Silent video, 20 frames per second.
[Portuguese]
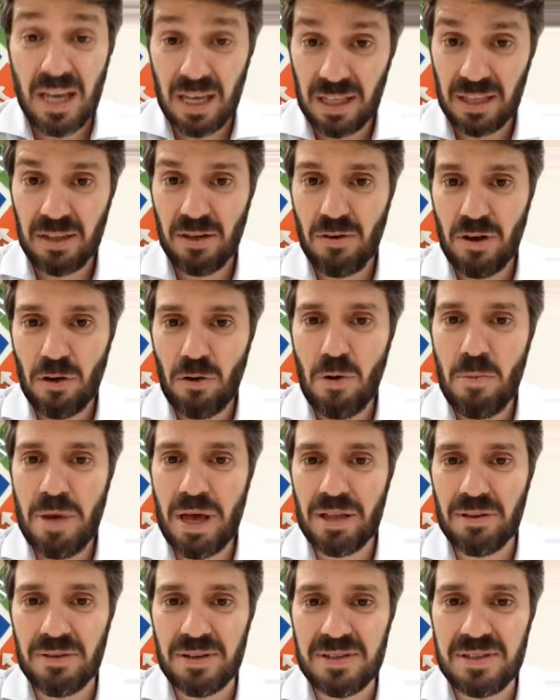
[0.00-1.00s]
Então
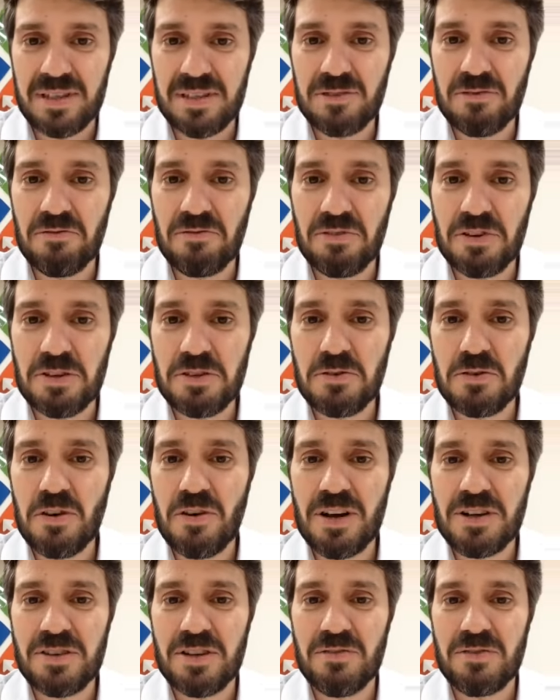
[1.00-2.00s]
recomendo, assista o vídeo que
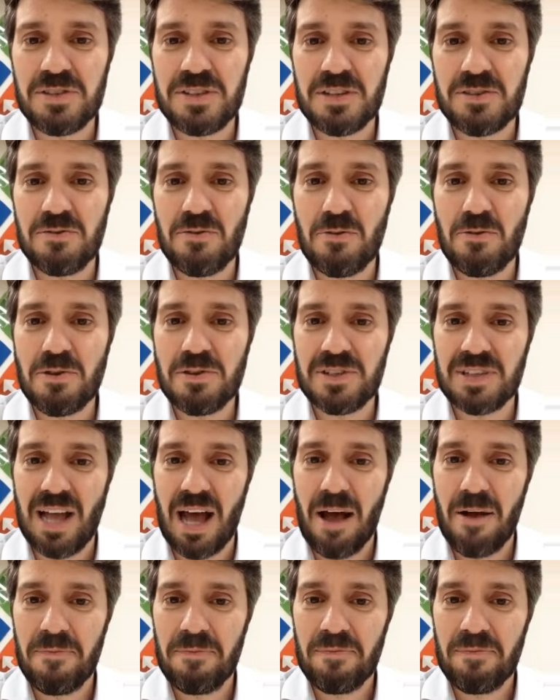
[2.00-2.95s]
eu acho que vocês vão gostar.